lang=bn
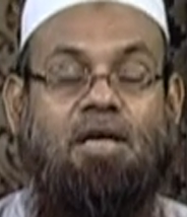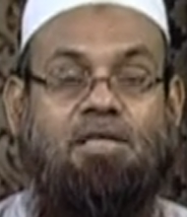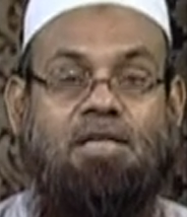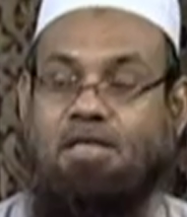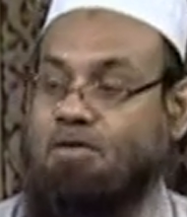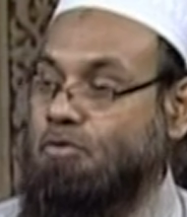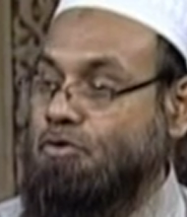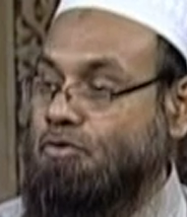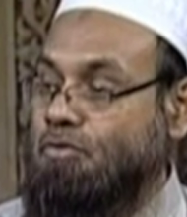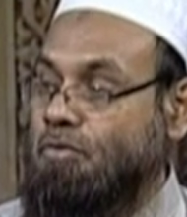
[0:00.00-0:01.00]
এর সাথে
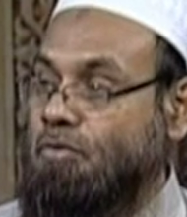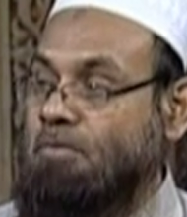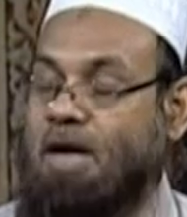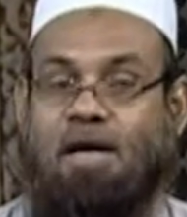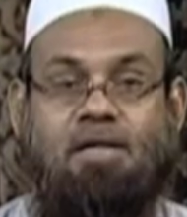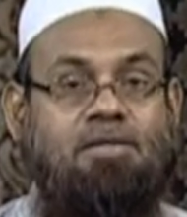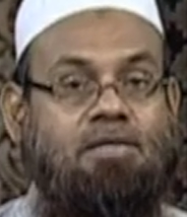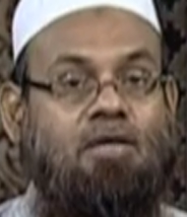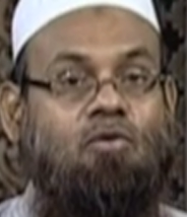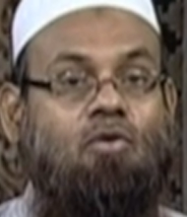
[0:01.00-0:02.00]
গোস্ত মাছ
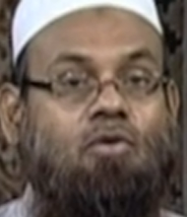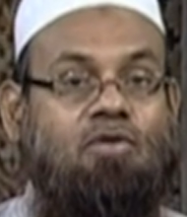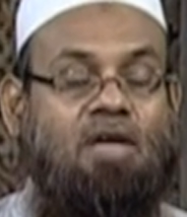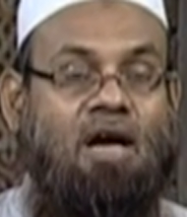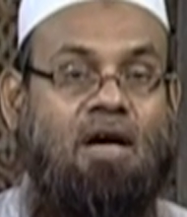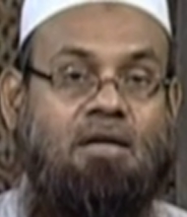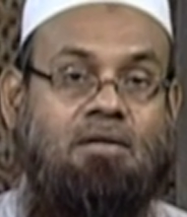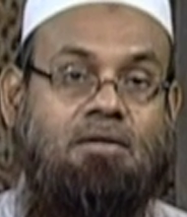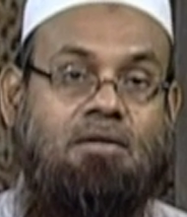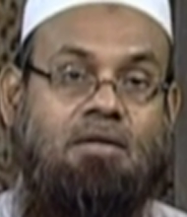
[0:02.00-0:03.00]
এগুলো দেয়া
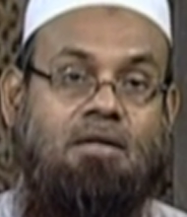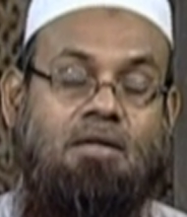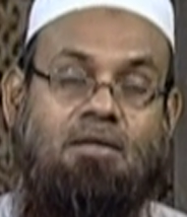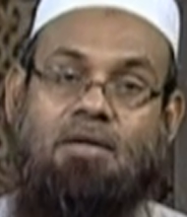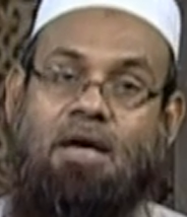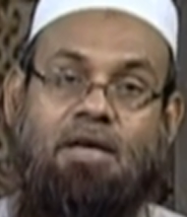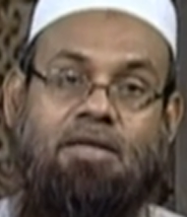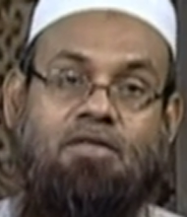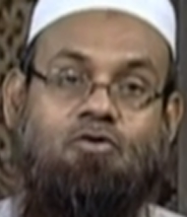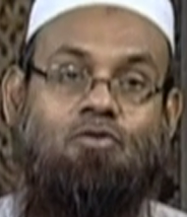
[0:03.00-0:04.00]
না
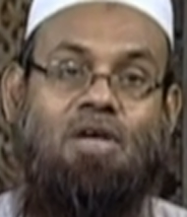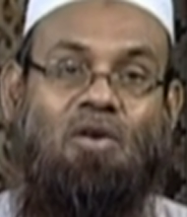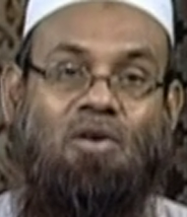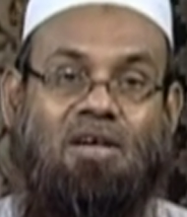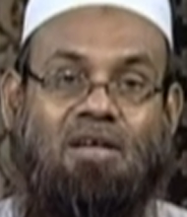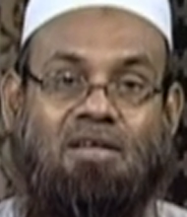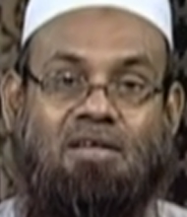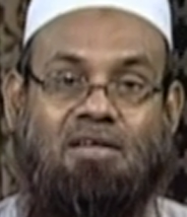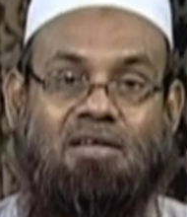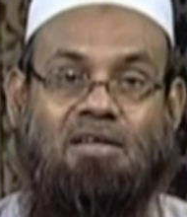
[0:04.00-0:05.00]
এটি সুন্না নয়
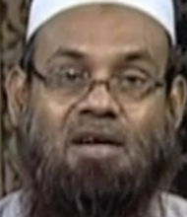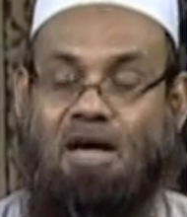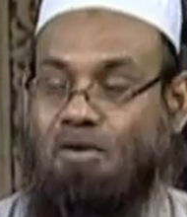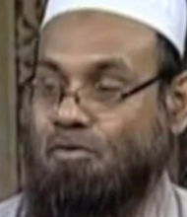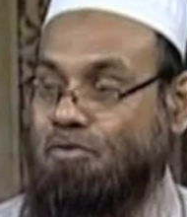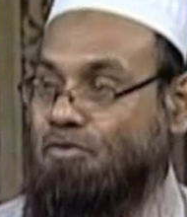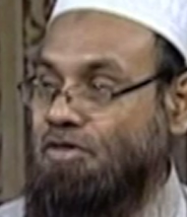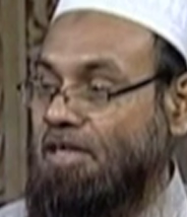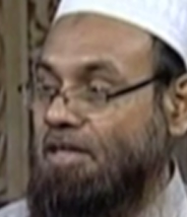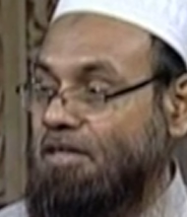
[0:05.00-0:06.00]
কারণ
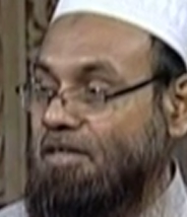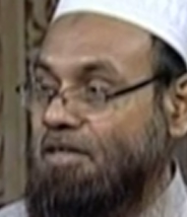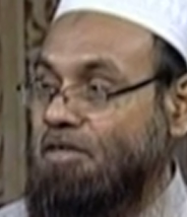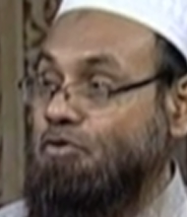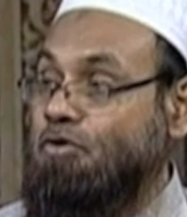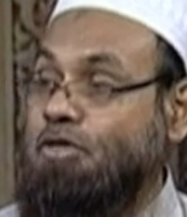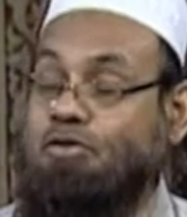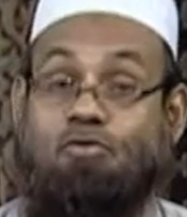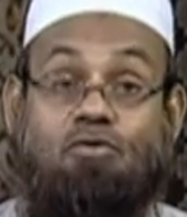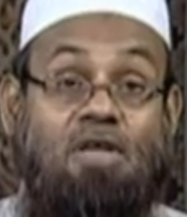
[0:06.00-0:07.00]
হচ্ছে যদি
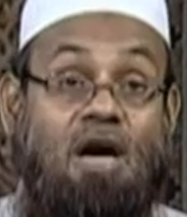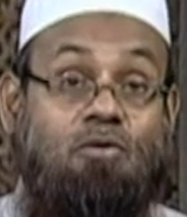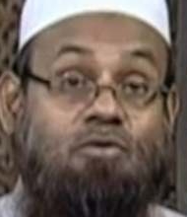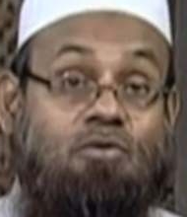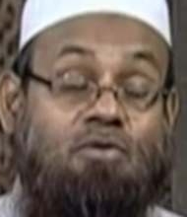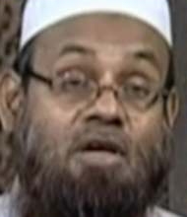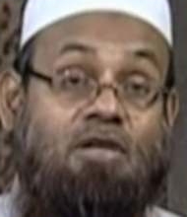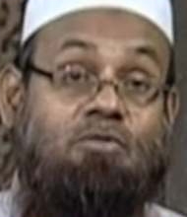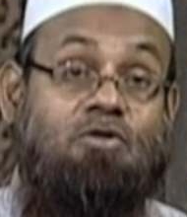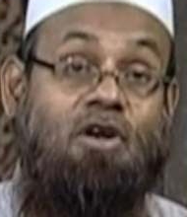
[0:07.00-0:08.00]
সুন্না হতো তাহলে
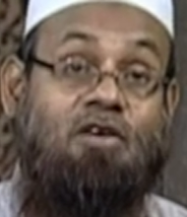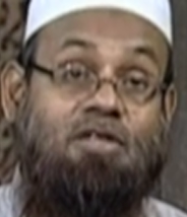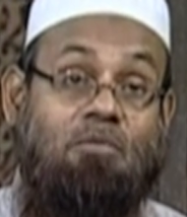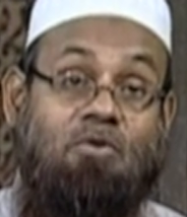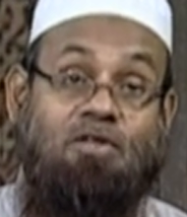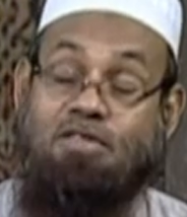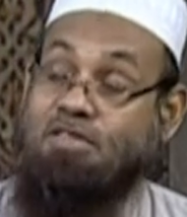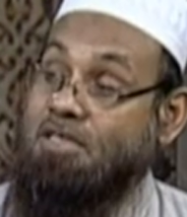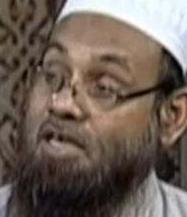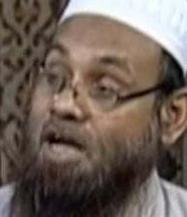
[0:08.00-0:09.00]
নবী সাল্লাহ ইসলাম বলে
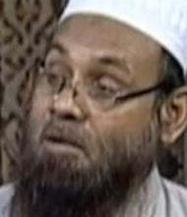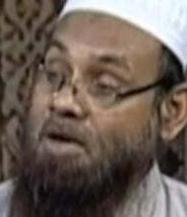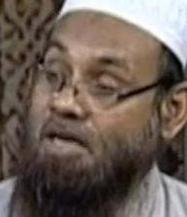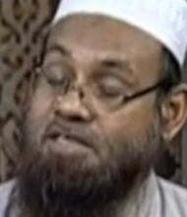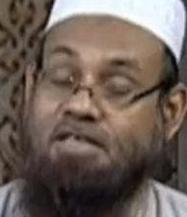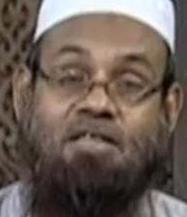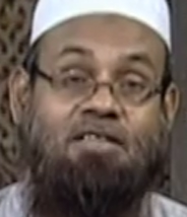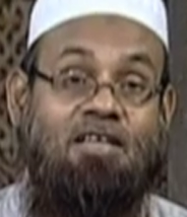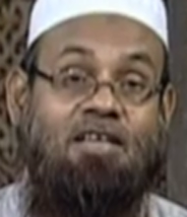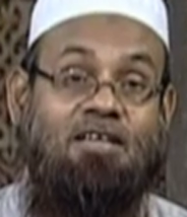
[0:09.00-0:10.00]
দিয়েছেন যে খাবারের সাথে